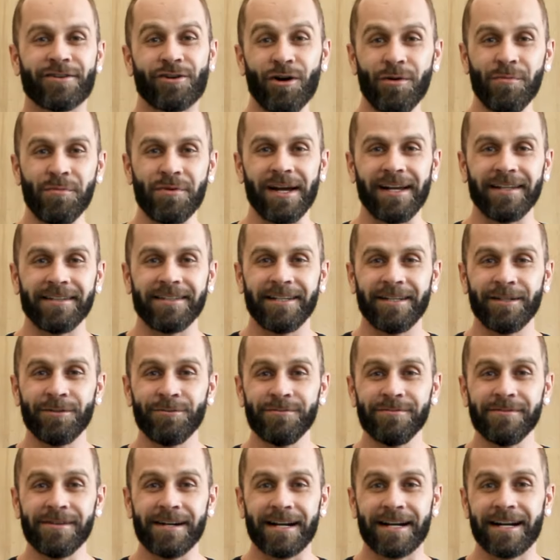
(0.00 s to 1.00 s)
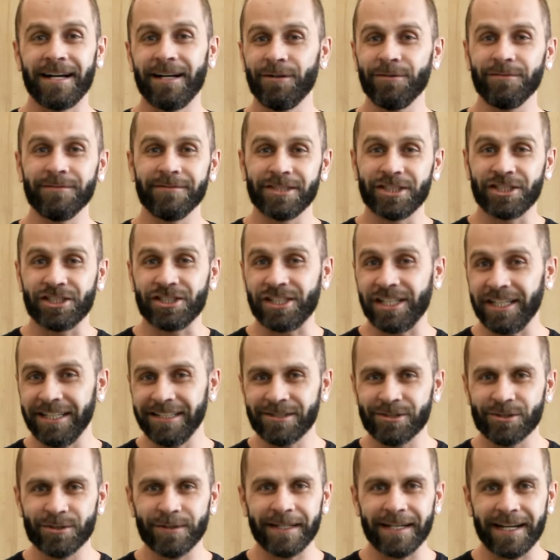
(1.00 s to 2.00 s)
como é ter um cão
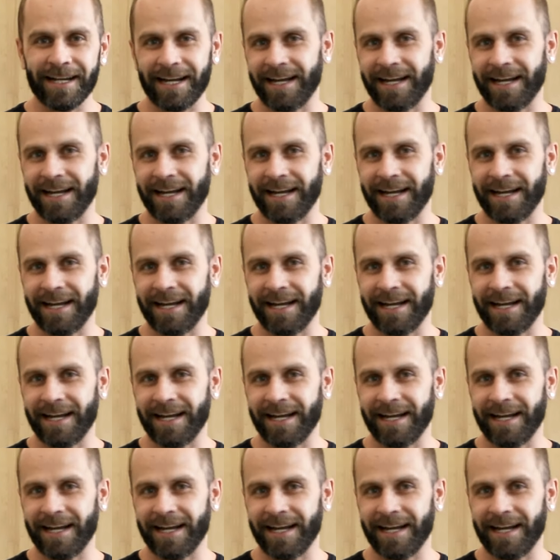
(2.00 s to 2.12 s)
Shih Tzu em